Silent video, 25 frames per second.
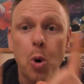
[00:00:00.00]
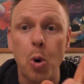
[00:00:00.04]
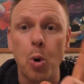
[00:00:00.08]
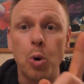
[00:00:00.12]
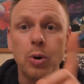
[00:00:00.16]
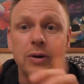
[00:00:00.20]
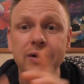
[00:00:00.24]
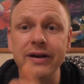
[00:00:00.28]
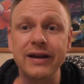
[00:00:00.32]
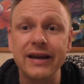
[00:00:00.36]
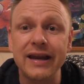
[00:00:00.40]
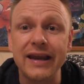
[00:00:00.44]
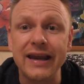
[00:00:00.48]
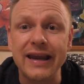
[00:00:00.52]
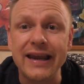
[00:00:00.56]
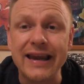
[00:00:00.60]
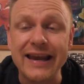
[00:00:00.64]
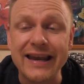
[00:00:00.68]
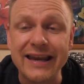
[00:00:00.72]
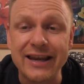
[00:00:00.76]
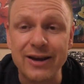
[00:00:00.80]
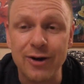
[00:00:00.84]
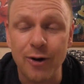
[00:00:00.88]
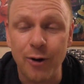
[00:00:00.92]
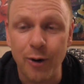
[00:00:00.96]
und
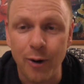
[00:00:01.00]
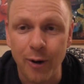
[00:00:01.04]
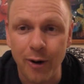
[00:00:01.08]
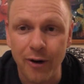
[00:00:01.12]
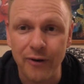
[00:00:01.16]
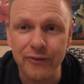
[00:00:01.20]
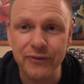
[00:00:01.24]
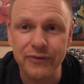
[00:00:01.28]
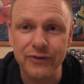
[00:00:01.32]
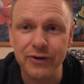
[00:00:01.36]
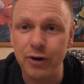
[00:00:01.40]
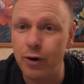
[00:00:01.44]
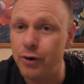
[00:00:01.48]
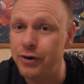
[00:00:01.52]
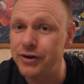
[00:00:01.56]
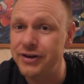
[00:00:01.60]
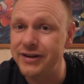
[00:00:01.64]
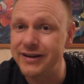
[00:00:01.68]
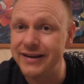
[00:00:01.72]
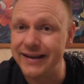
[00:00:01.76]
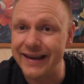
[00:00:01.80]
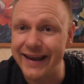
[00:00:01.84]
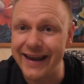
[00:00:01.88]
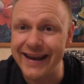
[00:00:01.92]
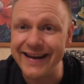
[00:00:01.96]
ich hoffe,
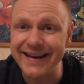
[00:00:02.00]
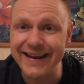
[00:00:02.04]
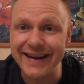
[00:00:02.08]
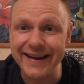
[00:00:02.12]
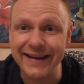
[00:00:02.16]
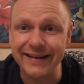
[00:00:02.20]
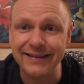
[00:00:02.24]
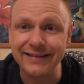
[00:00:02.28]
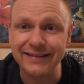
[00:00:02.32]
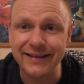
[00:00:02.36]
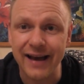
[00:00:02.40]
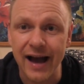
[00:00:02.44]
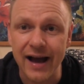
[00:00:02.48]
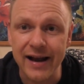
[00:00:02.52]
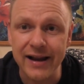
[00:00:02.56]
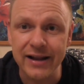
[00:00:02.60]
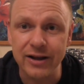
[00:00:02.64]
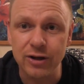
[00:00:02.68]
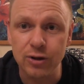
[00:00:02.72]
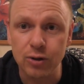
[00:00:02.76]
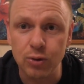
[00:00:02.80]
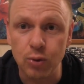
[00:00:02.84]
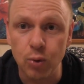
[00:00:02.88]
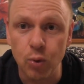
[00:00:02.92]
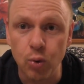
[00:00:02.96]
euch geht es
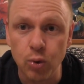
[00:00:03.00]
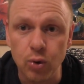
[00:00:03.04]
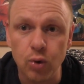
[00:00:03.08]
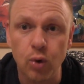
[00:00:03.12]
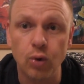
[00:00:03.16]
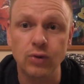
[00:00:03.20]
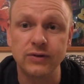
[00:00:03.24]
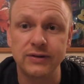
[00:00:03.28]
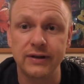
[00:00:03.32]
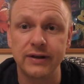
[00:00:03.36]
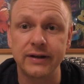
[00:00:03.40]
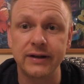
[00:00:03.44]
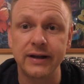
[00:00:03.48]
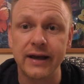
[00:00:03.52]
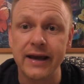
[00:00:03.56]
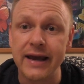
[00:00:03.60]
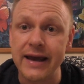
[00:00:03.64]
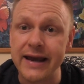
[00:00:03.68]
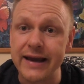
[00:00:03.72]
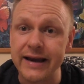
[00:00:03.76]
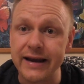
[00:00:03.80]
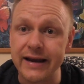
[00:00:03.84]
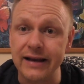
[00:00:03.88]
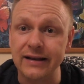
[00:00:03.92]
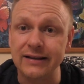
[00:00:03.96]
allen gut und seid
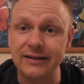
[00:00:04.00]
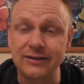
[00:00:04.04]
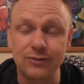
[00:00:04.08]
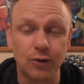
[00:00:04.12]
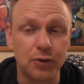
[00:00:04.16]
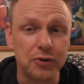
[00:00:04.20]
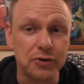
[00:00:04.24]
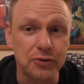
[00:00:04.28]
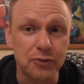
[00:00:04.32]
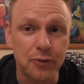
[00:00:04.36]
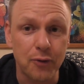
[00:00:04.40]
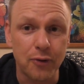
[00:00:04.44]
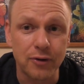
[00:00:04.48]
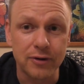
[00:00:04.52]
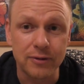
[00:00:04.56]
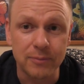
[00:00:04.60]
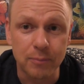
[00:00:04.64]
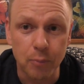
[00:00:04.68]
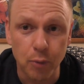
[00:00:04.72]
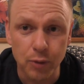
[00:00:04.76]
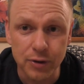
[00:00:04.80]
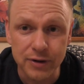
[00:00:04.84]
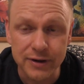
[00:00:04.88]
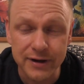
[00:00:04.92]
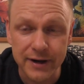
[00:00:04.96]
gesund
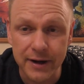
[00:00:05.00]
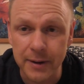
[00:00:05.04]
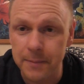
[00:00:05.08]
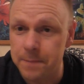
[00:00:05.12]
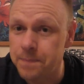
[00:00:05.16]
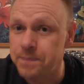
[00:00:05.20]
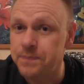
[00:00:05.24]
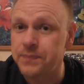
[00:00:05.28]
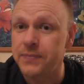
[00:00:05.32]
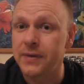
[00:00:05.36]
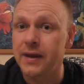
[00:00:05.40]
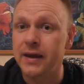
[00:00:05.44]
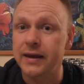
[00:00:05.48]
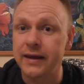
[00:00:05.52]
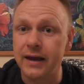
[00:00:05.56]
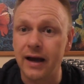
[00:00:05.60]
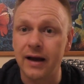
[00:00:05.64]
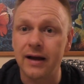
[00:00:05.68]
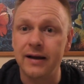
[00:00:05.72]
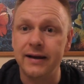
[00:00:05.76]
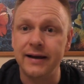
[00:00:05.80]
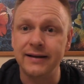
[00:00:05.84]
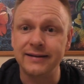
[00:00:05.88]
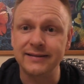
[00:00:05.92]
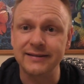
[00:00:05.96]
und munter. Ja,
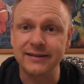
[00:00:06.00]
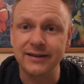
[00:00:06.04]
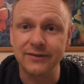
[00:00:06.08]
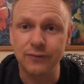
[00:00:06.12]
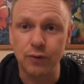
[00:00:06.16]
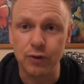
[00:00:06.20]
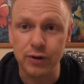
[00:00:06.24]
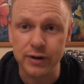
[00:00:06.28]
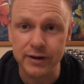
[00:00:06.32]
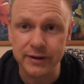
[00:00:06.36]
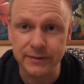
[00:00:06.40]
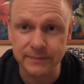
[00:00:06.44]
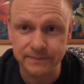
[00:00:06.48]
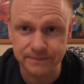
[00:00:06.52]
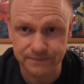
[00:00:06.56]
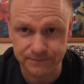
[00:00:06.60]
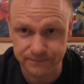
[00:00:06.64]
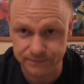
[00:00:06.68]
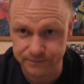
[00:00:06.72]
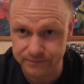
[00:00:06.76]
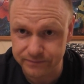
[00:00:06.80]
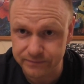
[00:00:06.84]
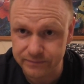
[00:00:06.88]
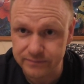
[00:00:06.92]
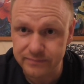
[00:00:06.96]
letzte Woche
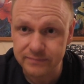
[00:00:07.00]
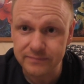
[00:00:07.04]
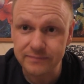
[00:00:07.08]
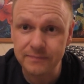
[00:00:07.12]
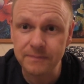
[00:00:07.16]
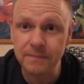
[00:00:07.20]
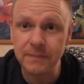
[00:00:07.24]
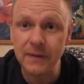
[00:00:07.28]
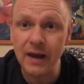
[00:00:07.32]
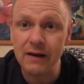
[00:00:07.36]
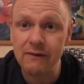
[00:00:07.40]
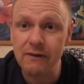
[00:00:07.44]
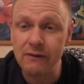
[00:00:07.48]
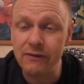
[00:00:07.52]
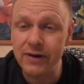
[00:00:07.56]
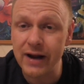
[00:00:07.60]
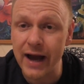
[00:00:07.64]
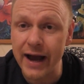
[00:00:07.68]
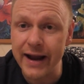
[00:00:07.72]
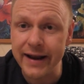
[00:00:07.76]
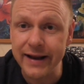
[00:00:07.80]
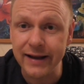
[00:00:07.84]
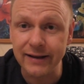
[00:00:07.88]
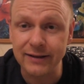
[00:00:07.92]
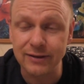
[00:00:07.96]
war
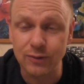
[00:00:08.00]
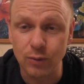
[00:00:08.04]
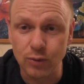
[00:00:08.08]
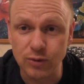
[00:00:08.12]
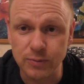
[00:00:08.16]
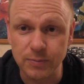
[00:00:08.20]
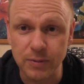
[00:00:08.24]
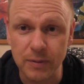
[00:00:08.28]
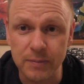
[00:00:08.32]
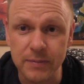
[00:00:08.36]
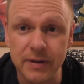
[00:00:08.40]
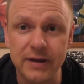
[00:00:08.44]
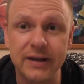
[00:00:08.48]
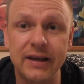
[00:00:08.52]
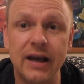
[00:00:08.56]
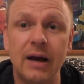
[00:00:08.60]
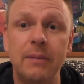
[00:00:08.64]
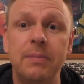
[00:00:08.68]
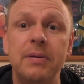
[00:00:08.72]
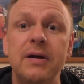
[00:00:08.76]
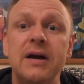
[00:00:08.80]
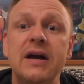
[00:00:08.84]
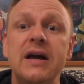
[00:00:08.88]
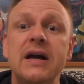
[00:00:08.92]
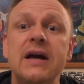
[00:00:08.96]
wieder einiges los bei mir. Ich
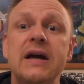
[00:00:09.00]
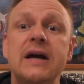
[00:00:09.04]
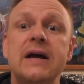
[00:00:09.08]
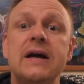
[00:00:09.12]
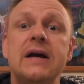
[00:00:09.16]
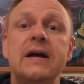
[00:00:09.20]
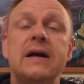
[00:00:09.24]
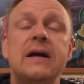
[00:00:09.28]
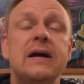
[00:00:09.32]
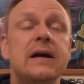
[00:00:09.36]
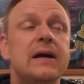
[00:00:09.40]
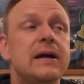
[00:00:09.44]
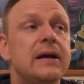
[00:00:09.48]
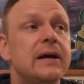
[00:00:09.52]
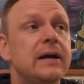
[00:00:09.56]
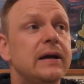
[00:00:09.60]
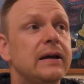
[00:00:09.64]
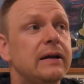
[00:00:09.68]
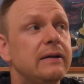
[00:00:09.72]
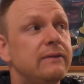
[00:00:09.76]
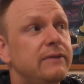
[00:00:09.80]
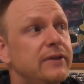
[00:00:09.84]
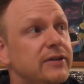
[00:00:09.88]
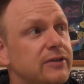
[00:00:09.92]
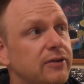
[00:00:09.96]
habe
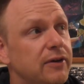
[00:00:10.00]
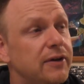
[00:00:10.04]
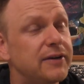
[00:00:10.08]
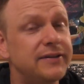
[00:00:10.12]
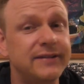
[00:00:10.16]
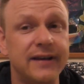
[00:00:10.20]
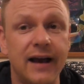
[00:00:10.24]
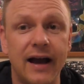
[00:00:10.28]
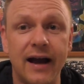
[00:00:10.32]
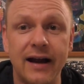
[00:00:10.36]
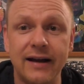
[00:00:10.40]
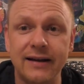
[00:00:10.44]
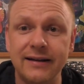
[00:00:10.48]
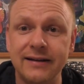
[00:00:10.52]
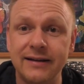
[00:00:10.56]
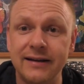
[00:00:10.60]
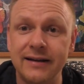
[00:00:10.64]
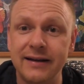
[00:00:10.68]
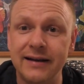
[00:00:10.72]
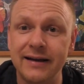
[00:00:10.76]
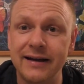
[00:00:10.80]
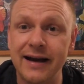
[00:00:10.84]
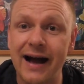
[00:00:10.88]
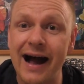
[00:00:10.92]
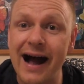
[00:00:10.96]
wie soll ich sagen,
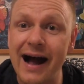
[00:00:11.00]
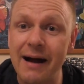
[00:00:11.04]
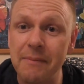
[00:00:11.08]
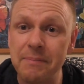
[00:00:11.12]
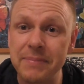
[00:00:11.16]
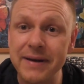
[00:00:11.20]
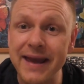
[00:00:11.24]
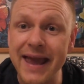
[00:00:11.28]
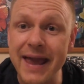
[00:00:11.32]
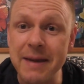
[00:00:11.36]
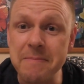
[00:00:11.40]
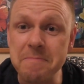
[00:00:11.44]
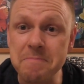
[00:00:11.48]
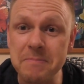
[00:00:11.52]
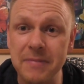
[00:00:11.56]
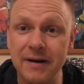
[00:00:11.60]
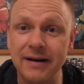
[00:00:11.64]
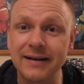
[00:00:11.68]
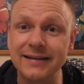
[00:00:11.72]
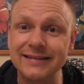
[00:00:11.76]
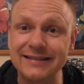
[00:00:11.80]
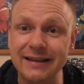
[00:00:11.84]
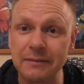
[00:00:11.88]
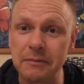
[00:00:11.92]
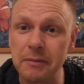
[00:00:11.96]

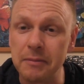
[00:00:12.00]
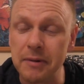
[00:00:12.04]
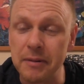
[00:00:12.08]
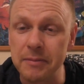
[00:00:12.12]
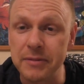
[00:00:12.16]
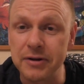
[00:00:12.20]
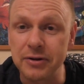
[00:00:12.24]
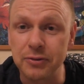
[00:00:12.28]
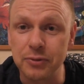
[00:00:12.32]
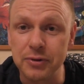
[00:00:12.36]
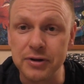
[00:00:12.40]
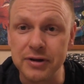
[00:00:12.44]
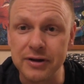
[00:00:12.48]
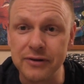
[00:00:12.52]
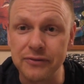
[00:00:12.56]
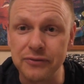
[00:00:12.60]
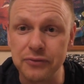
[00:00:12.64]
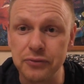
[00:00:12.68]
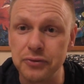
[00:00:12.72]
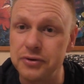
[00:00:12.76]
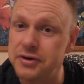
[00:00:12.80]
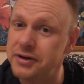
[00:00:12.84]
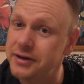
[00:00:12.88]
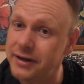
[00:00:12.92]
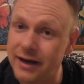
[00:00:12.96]
ABM-Maßnahmen bei mir
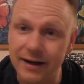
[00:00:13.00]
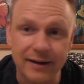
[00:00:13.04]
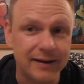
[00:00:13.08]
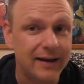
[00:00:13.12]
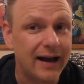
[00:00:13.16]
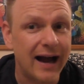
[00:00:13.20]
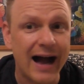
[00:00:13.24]
durchgeführt, ja,